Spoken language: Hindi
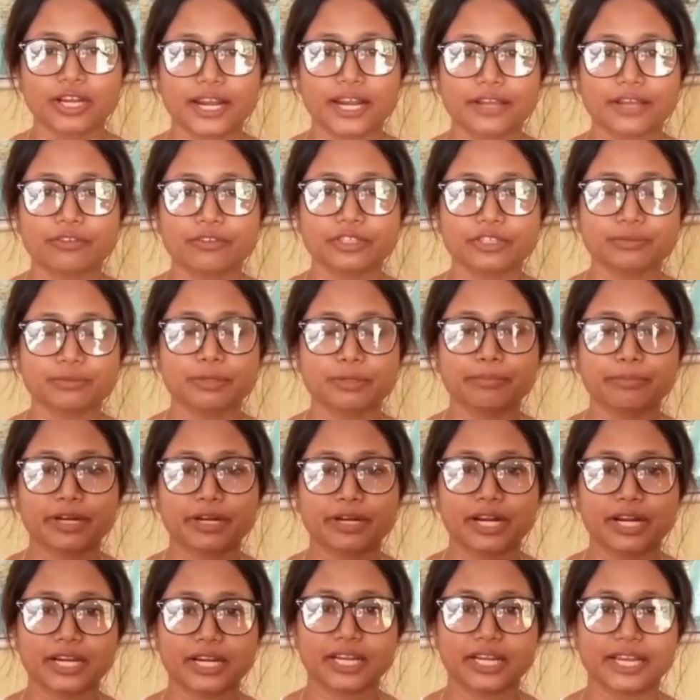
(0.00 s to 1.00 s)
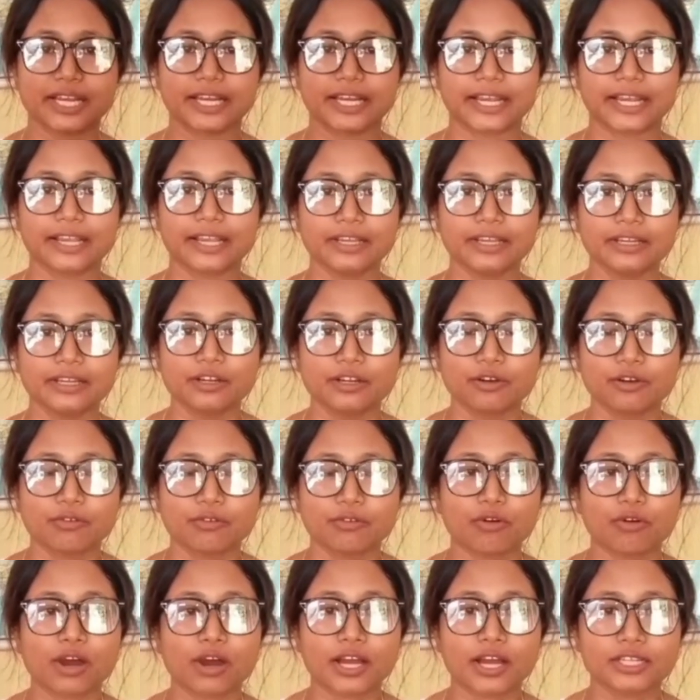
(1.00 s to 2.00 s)
लैंग्वेज में पढ़ाने के लिए
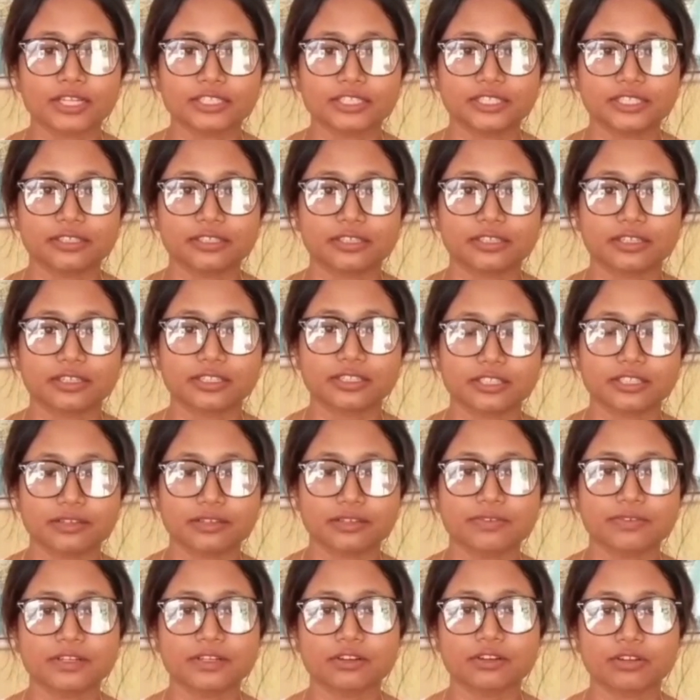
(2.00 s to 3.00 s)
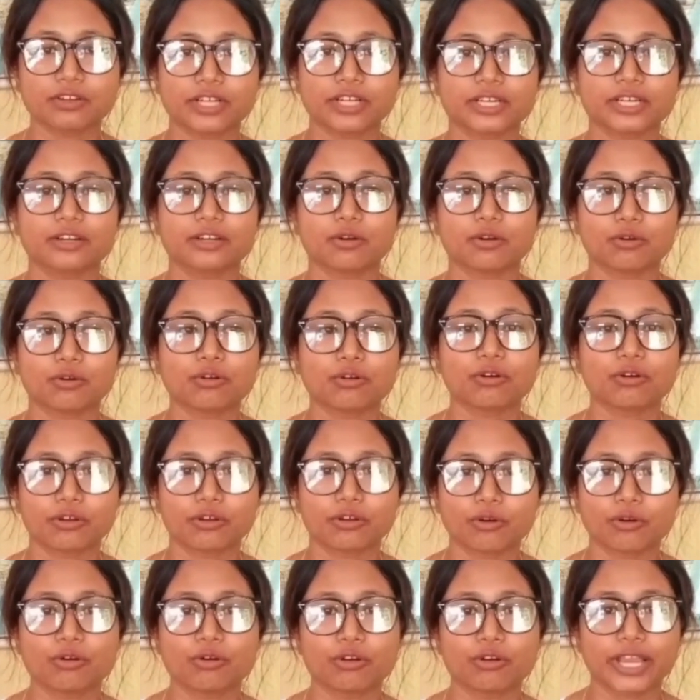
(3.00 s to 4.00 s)
वो आज सफल होने हो
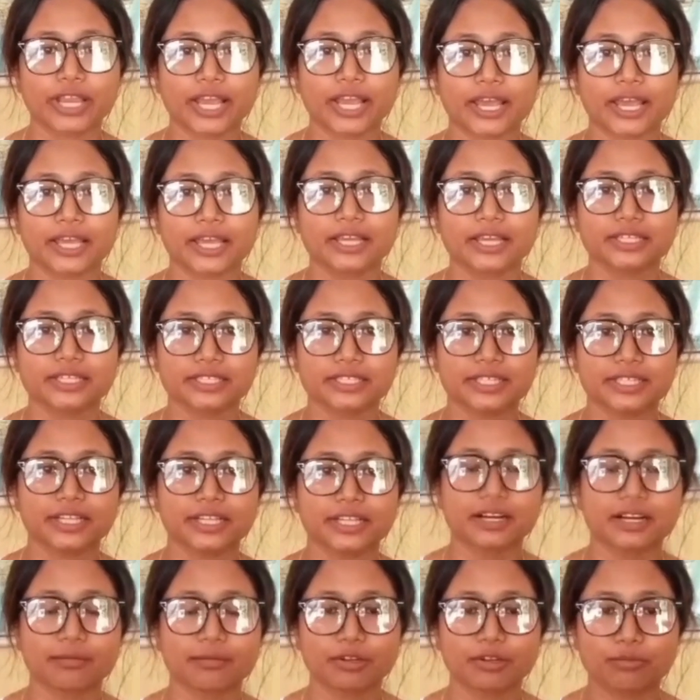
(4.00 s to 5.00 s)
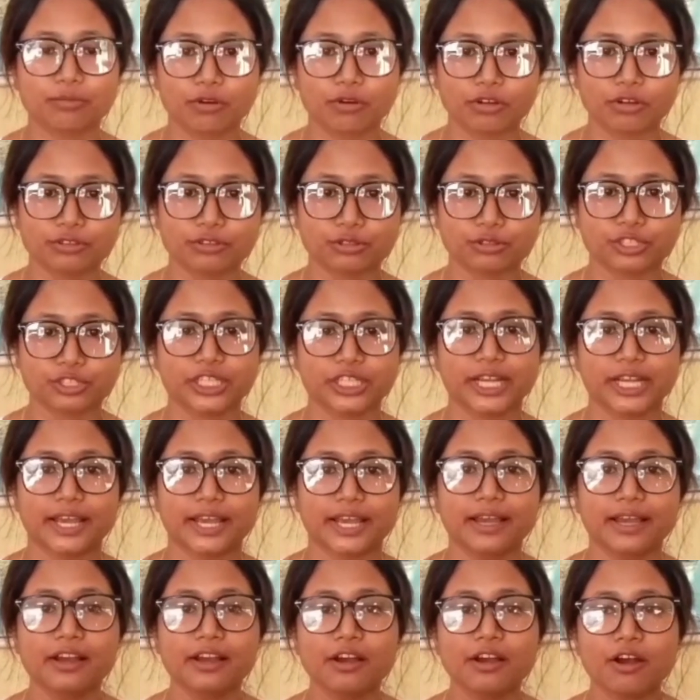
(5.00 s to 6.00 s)
हो गया है इसलिए हम लोग बहुत खुशी
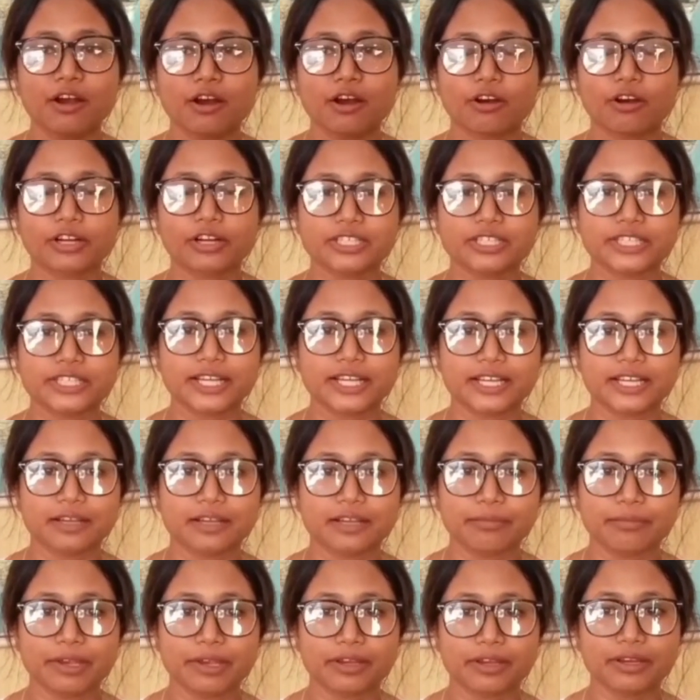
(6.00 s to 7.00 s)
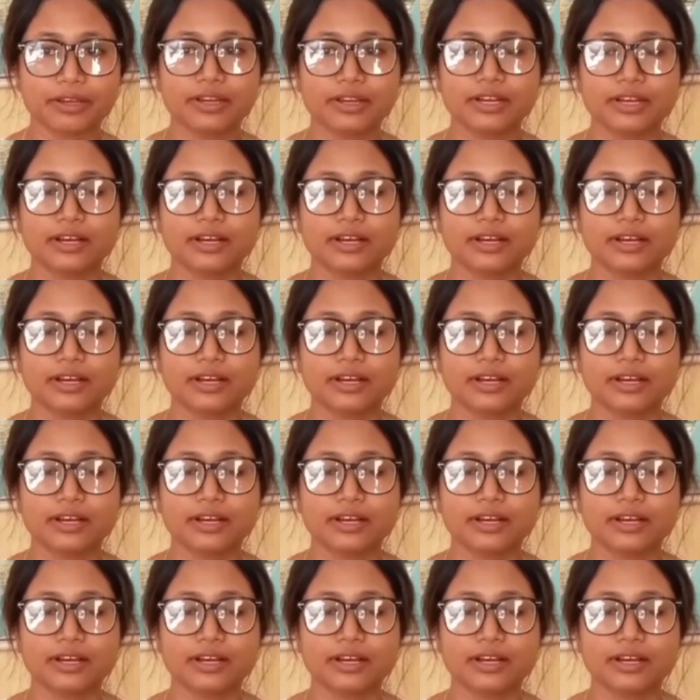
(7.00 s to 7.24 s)
है और इसके लिए मैं